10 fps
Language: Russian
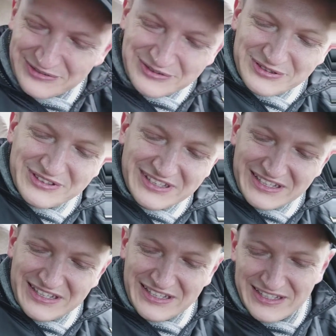и все.
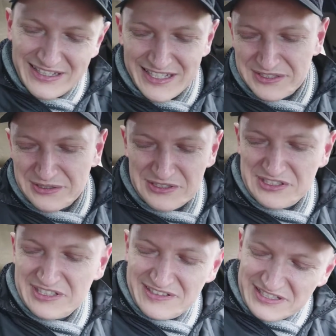А я такой
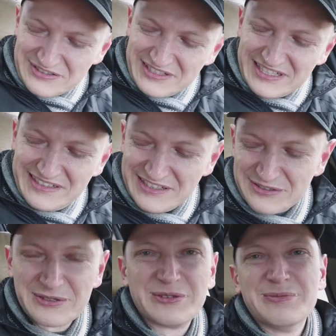человек, что если я
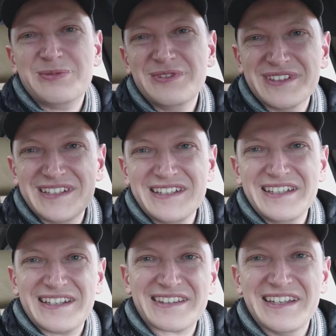что куплю, я на ней
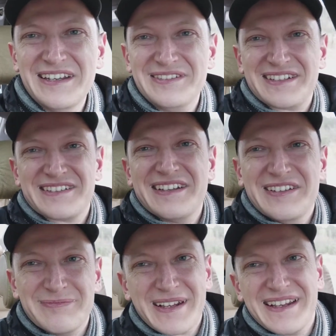катаюсь,
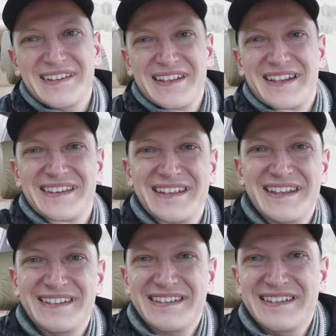катаюсь, пока она
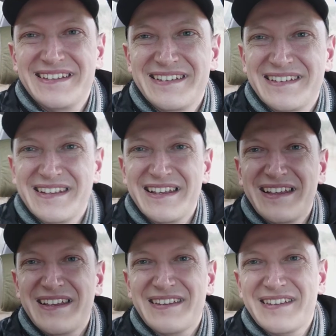катается, и
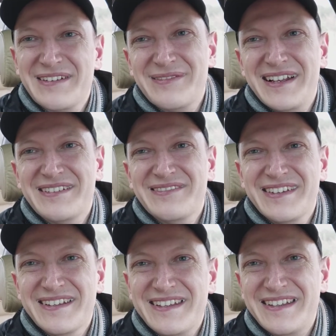нормально
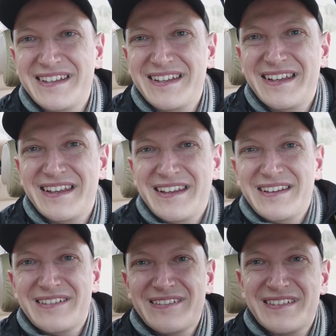мне.
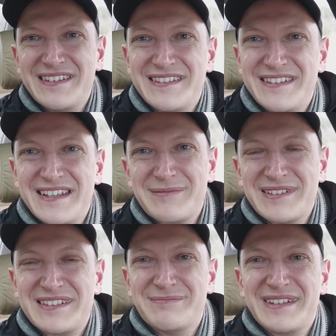Вот, так,
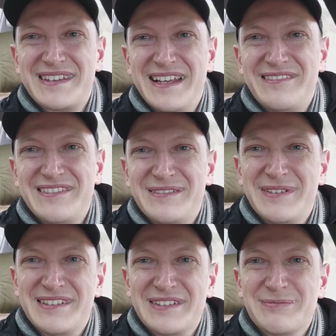подожди, поставлю,
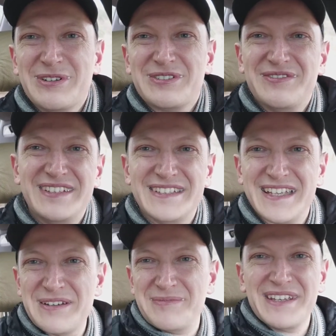теперь ты сможешь видеть, а
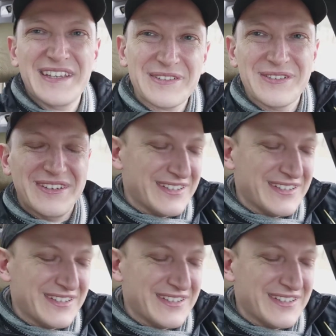я поеду.